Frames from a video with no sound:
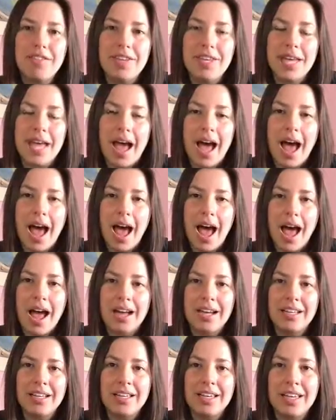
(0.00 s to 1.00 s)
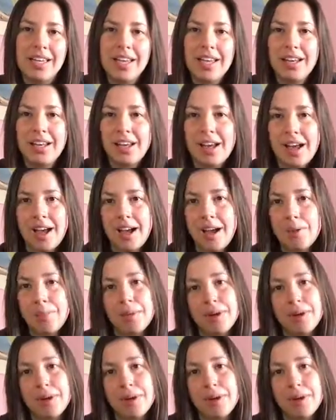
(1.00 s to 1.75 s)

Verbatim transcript: via anche la,